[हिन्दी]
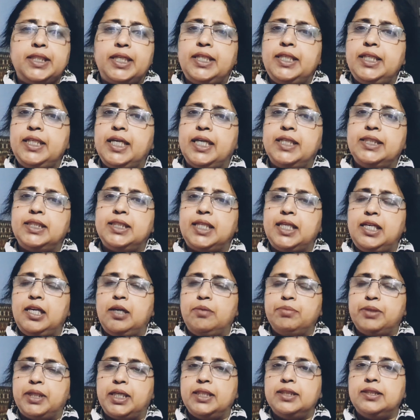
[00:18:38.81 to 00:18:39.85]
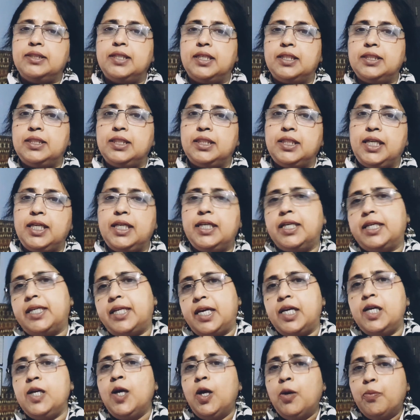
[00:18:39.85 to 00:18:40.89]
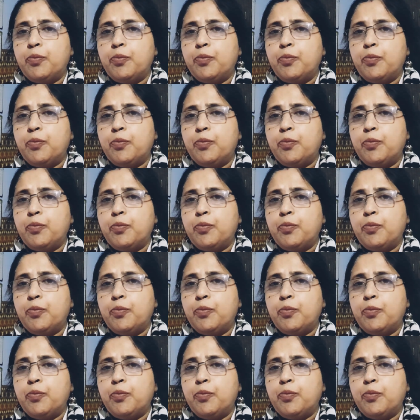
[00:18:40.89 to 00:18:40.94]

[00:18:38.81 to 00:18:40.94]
नहीं है इसलिए हम केस दर्ज नहीं करें